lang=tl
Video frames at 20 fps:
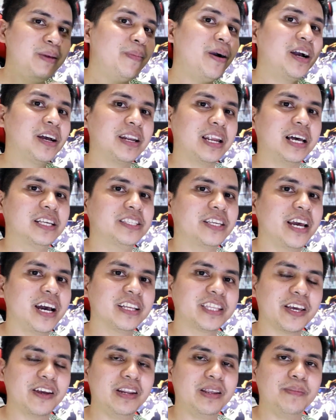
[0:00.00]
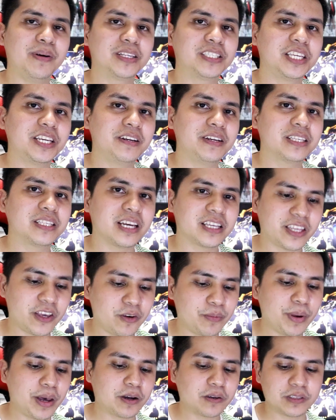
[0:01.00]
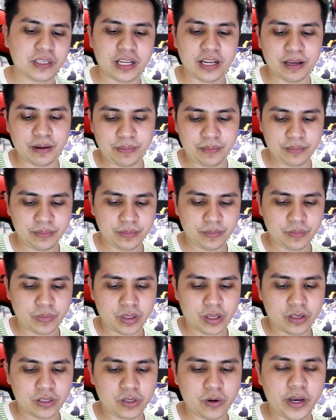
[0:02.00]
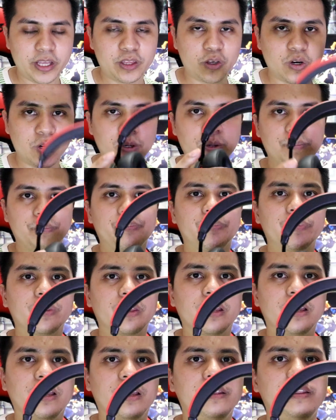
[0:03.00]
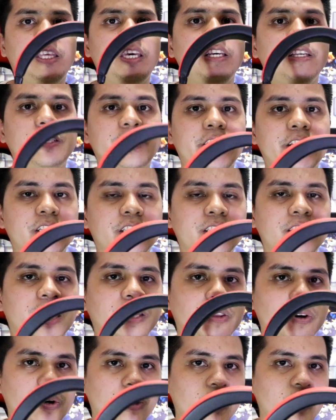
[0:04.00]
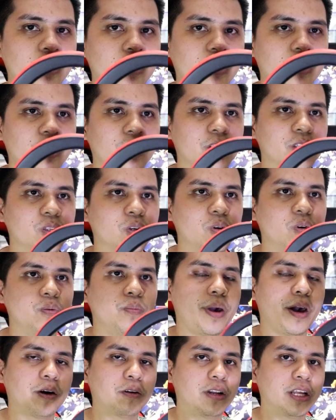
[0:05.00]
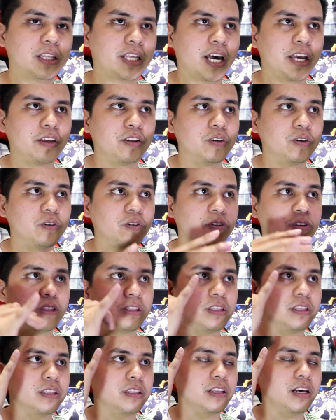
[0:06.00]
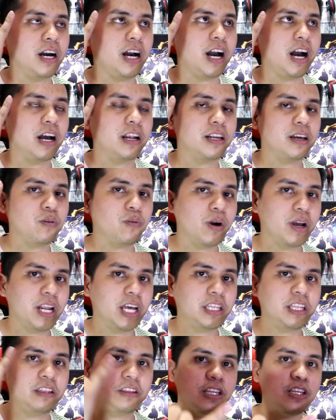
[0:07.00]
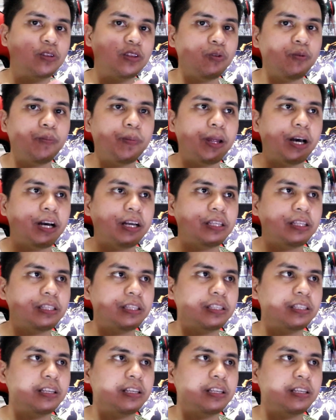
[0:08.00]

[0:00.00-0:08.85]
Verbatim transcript: limang klase ata yung limang series ata yung meron sila. So ito, T6 na to. So meron na tayo nung ang nakuha natin T2+, plus,